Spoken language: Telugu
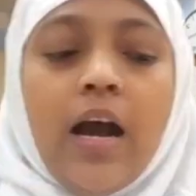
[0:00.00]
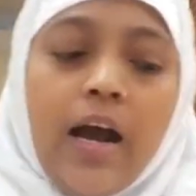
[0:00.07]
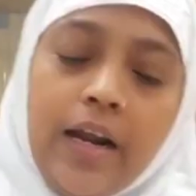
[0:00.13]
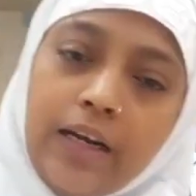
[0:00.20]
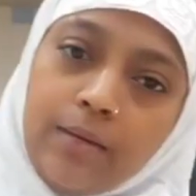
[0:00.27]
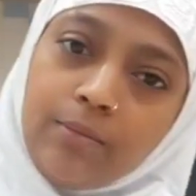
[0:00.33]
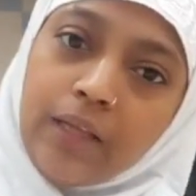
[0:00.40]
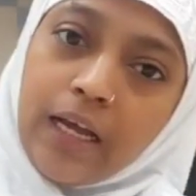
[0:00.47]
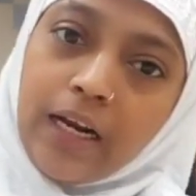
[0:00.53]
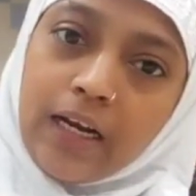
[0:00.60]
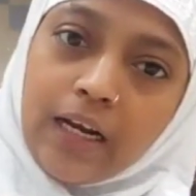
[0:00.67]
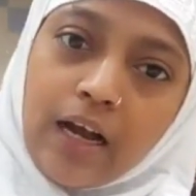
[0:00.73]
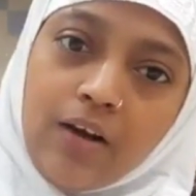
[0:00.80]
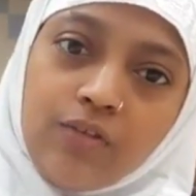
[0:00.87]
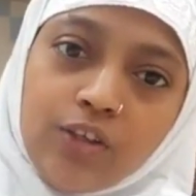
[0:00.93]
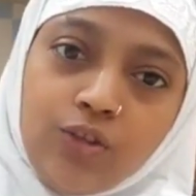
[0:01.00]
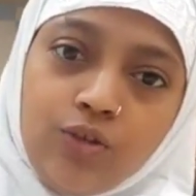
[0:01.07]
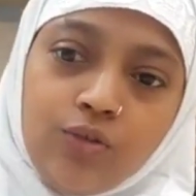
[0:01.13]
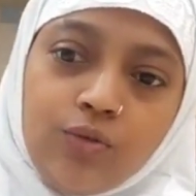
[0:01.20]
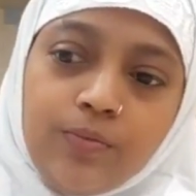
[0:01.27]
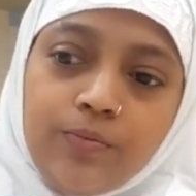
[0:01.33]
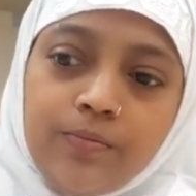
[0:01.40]
అన్నదానం
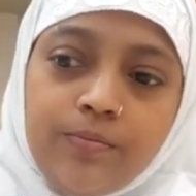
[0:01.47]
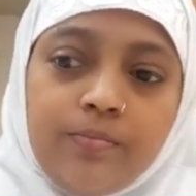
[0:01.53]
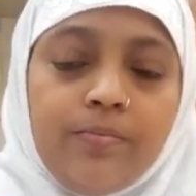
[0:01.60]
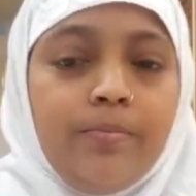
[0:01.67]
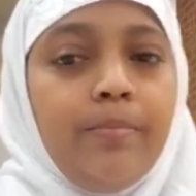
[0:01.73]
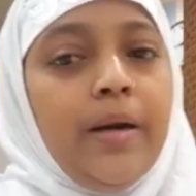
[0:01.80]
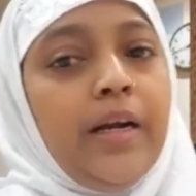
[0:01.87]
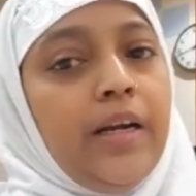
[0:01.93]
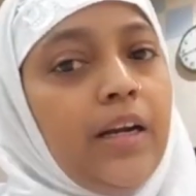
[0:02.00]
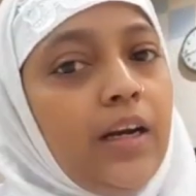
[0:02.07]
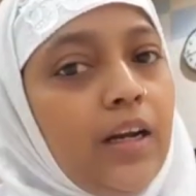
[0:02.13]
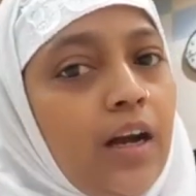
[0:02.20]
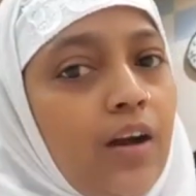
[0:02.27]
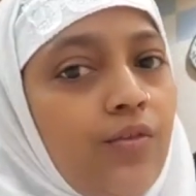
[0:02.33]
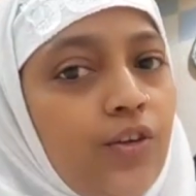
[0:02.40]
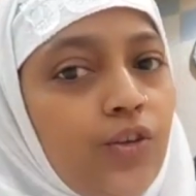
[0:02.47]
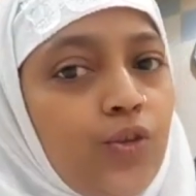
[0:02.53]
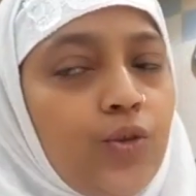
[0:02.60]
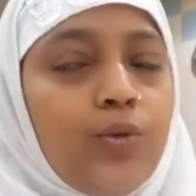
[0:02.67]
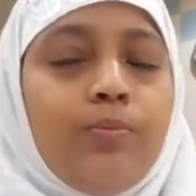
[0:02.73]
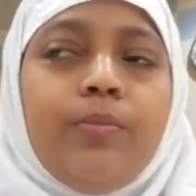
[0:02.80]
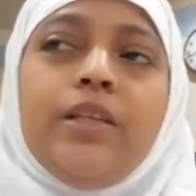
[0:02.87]
కావచ్చు బట్టలు కావచ్చు
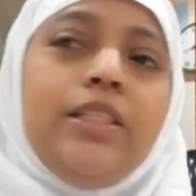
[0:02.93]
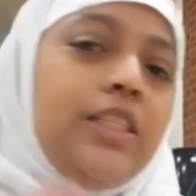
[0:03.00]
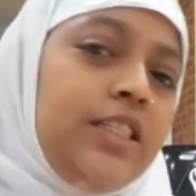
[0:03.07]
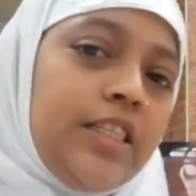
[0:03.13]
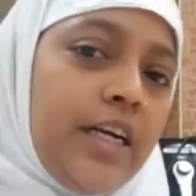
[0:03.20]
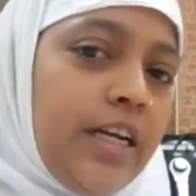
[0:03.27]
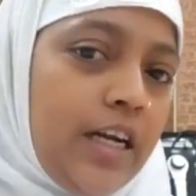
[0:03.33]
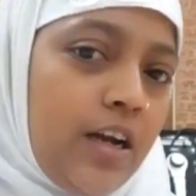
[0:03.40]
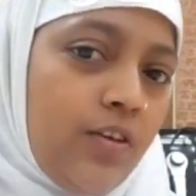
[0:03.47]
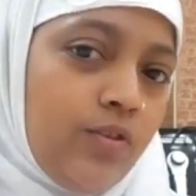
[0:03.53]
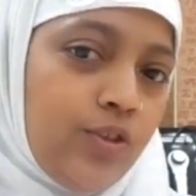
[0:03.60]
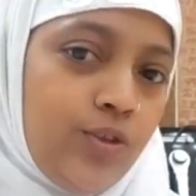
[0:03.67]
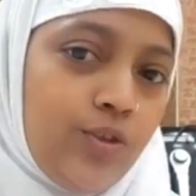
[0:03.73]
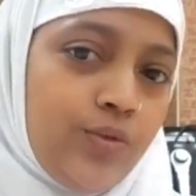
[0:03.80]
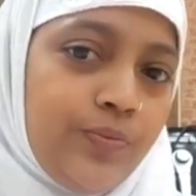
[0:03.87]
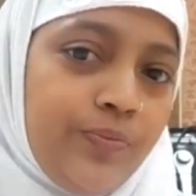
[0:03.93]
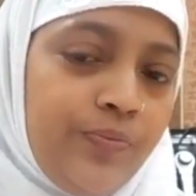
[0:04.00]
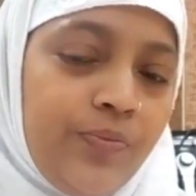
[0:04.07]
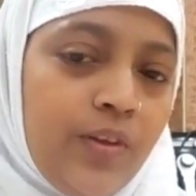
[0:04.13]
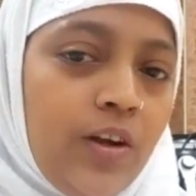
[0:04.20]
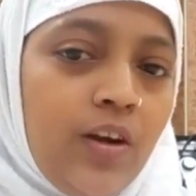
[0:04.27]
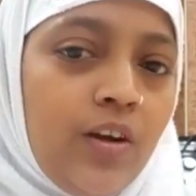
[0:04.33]
మంచి చెడ్డ కావచ్చు
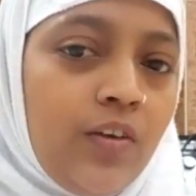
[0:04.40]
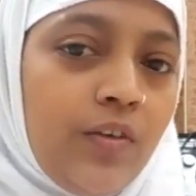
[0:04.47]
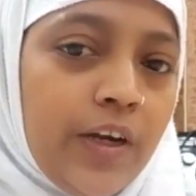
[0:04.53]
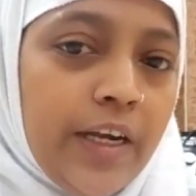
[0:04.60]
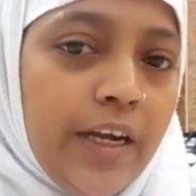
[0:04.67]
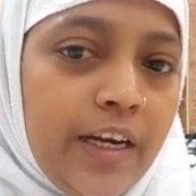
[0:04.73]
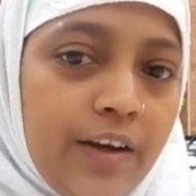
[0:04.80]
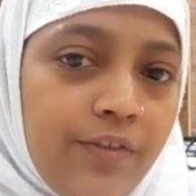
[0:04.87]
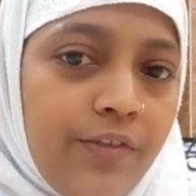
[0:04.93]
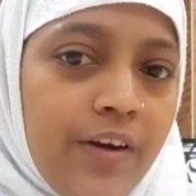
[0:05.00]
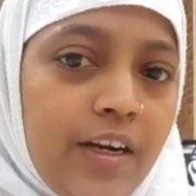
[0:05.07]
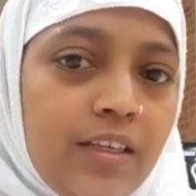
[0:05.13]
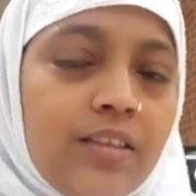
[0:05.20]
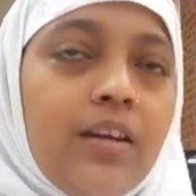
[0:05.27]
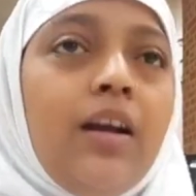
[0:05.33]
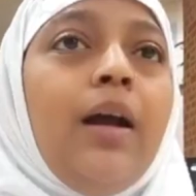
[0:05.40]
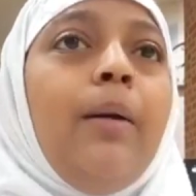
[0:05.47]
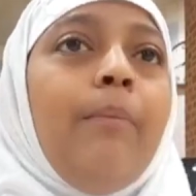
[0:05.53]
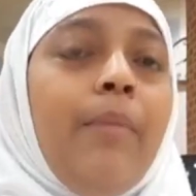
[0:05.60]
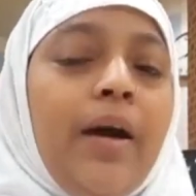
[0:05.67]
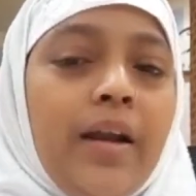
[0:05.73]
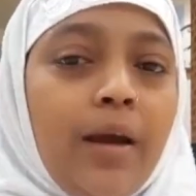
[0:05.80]
ఓకేనా ఫ్రెండ్స్
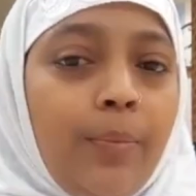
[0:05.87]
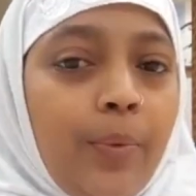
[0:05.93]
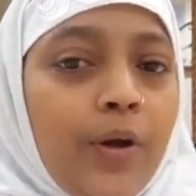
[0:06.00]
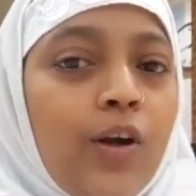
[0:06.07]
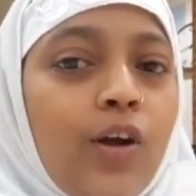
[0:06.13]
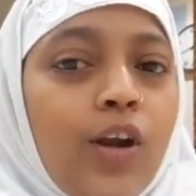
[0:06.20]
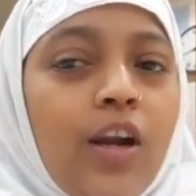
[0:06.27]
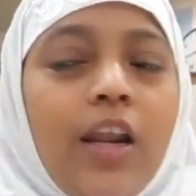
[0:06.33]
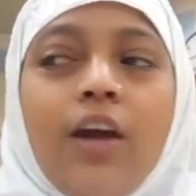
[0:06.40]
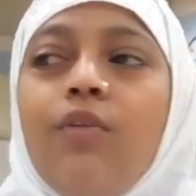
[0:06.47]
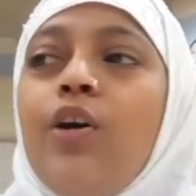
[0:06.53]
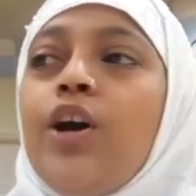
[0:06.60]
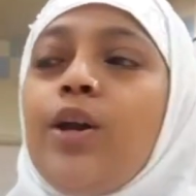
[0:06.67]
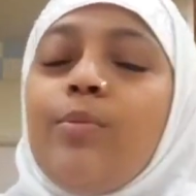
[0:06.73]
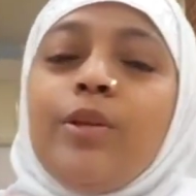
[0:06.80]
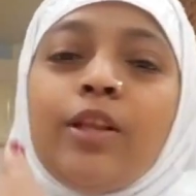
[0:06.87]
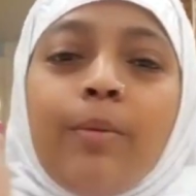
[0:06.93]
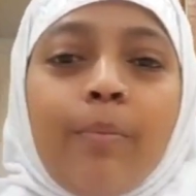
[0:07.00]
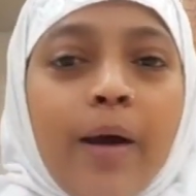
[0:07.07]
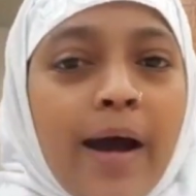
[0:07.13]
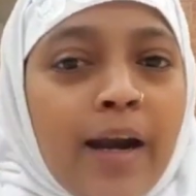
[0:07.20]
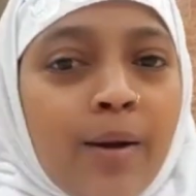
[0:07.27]
మన పిల్లోళ్ళే ఒకరి మీద
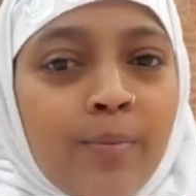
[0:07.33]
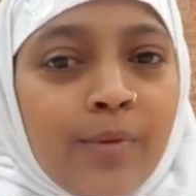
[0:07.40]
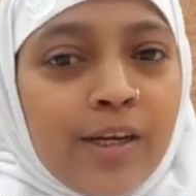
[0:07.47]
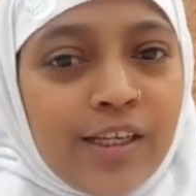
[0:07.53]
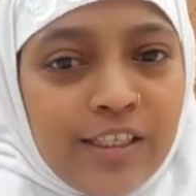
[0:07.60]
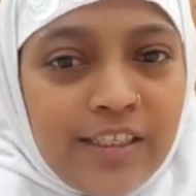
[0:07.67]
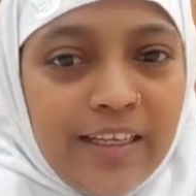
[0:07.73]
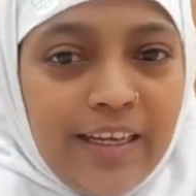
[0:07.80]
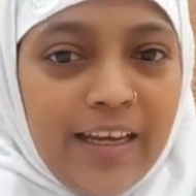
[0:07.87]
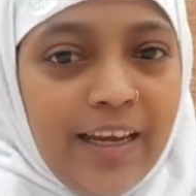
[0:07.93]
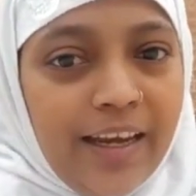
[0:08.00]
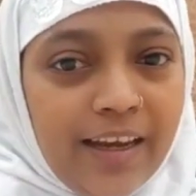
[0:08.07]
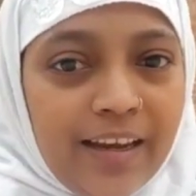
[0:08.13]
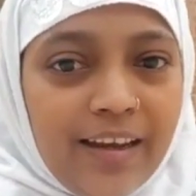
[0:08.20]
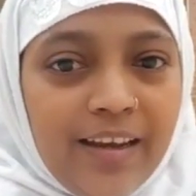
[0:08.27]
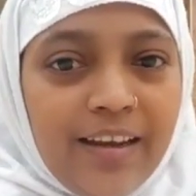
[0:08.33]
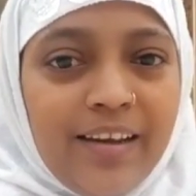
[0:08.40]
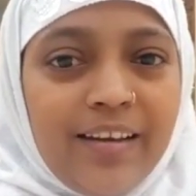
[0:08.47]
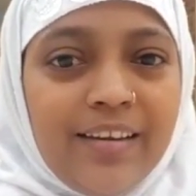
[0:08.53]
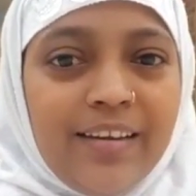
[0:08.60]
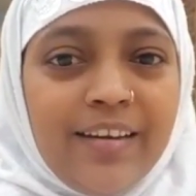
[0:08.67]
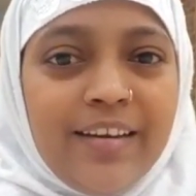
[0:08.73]
భారం వేసి
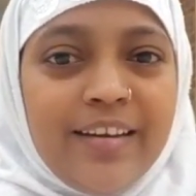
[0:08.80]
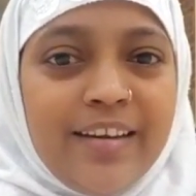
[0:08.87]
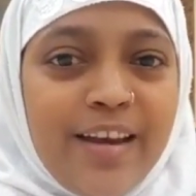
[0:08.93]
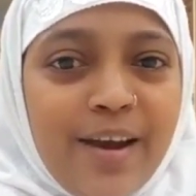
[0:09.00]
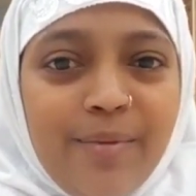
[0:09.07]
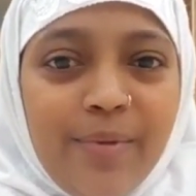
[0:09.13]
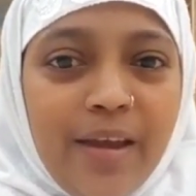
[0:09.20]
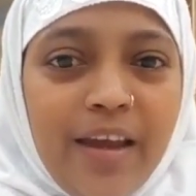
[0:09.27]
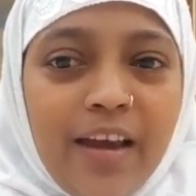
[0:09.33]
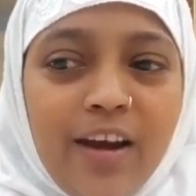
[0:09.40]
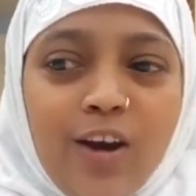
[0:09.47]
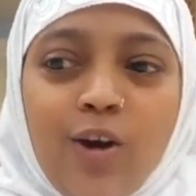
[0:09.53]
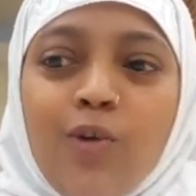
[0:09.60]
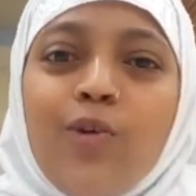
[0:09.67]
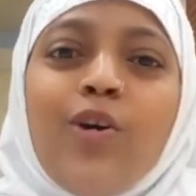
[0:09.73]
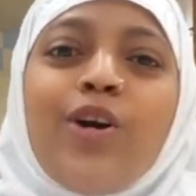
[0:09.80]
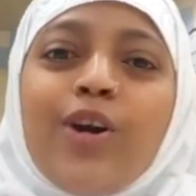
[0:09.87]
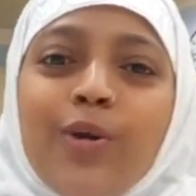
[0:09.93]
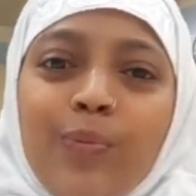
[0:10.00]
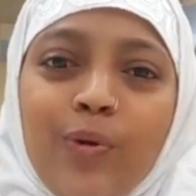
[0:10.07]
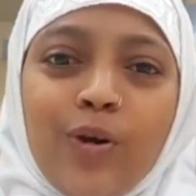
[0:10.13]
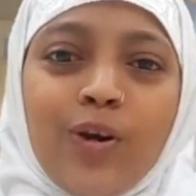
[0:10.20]
ఏమి
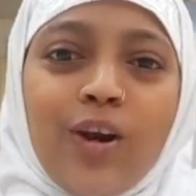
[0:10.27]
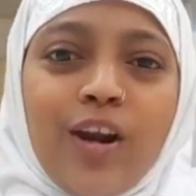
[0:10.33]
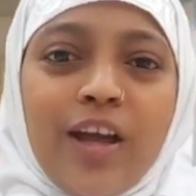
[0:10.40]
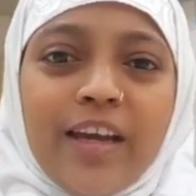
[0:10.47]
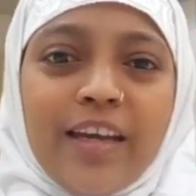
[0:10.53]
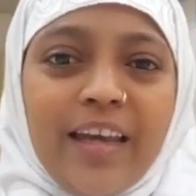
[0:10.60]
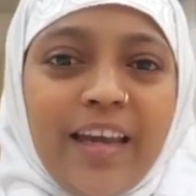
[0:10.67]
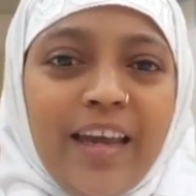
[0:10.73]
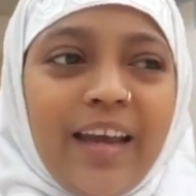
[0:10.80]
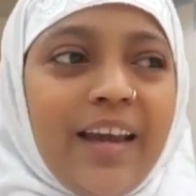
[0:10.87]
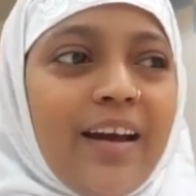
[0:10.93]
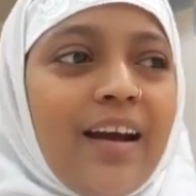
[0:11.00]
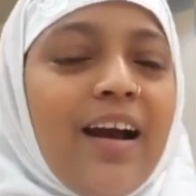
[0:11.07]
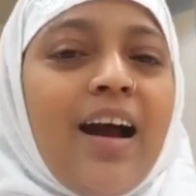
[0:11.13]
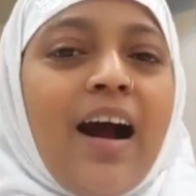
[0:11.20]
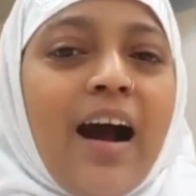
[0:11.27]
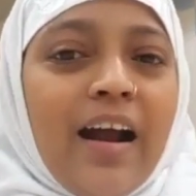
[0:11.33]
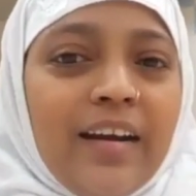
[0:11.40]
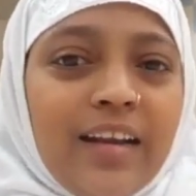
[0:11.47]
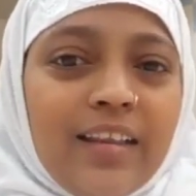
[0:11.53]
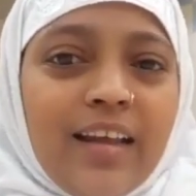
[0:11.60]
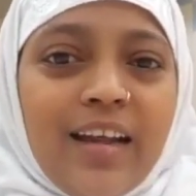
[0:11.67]
ఒకరి పిల్లోళ్ళకి
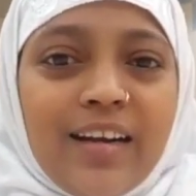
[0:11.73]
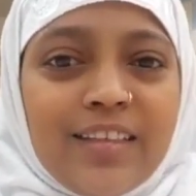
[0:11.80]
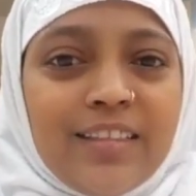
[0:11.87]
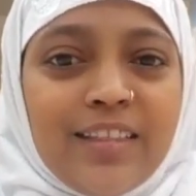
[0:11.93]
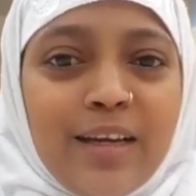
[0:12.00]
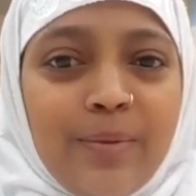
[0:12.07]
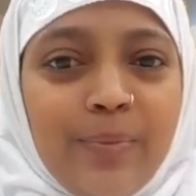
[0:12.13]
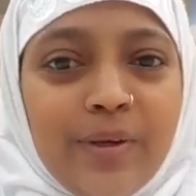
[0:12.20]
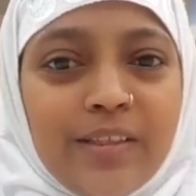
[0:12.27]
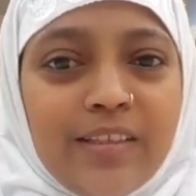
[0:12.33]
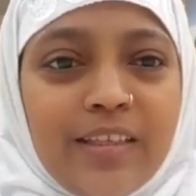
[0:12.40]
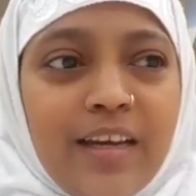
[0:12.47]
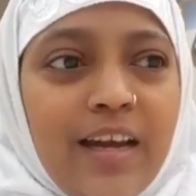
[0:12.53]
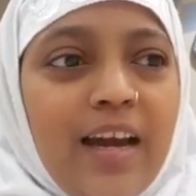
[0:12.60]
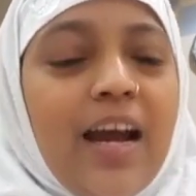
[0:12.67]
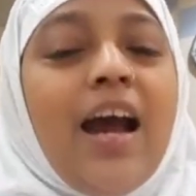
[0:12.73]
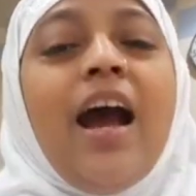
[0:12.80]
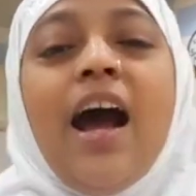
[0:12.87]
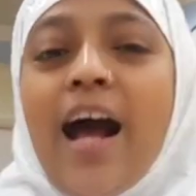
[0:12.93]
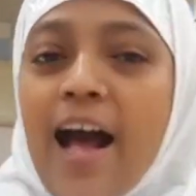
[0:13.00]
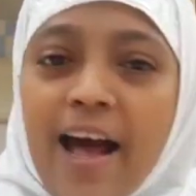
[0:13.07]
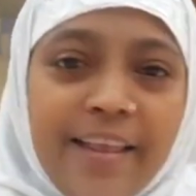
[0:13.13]
అన్నదానం చేపించే
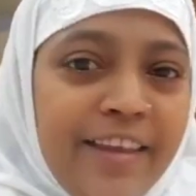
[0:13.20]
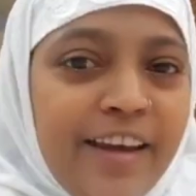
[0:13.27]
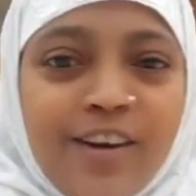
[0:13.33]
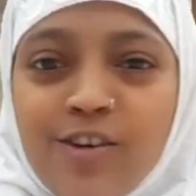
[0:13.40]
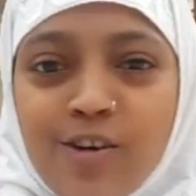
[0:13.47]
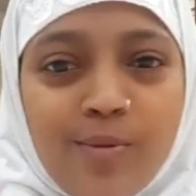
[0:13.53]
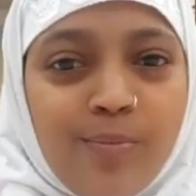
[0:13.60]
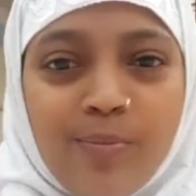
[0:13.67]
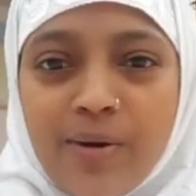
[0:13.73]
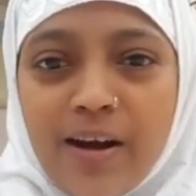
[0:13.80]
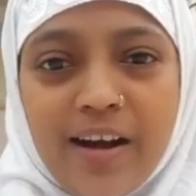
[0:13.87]
అదేం గొప్ప